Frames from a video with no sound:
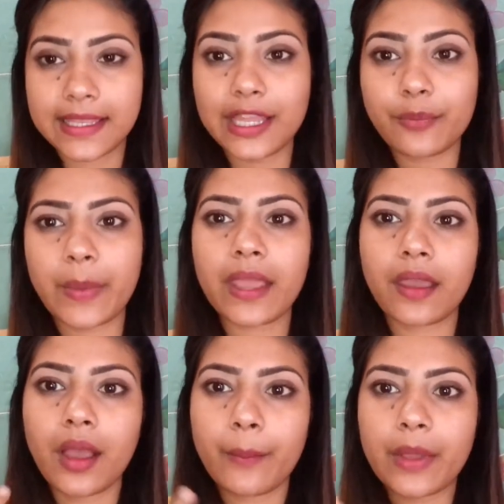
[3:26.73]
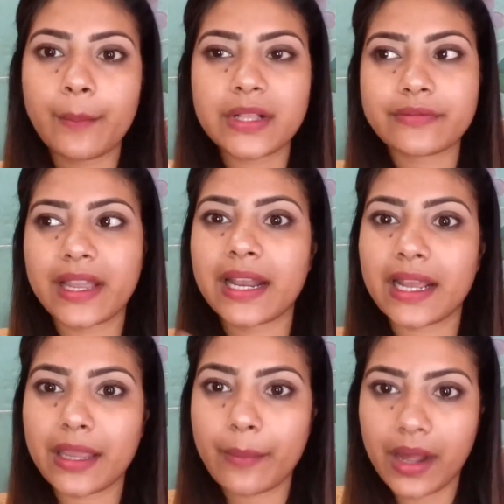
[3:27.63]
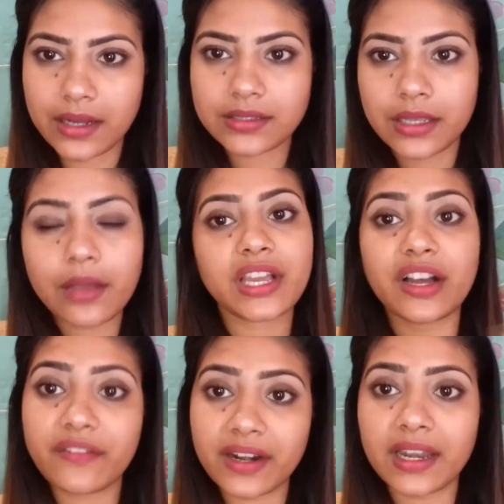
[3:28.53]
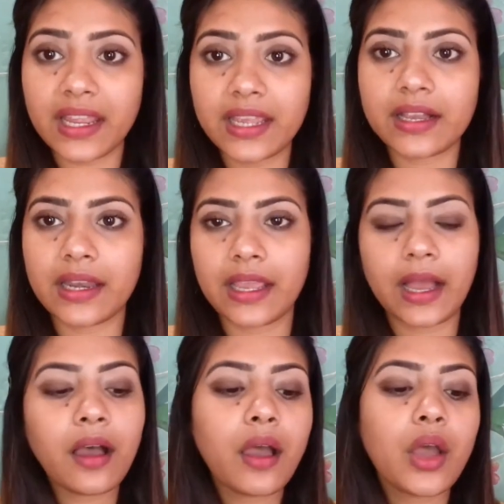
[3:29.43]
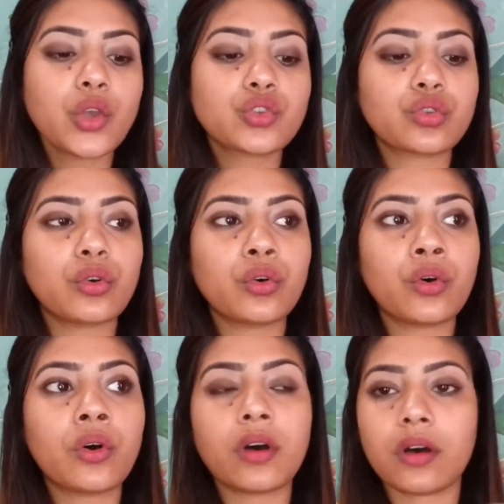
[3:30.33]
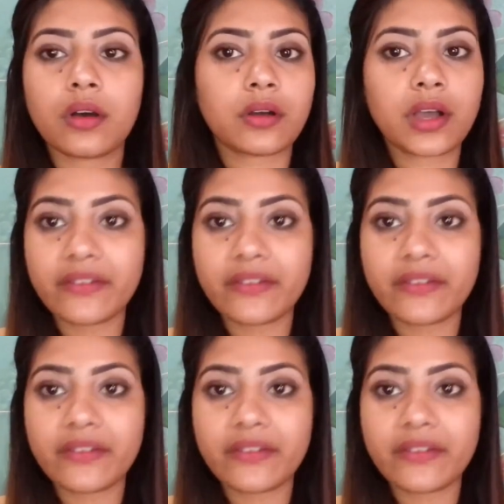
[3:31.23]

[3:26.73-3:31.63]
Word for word: स्किन पे पिंपल्स वगैरह के मार्क्स हैं उसे कवर नहीं करेगा सो so,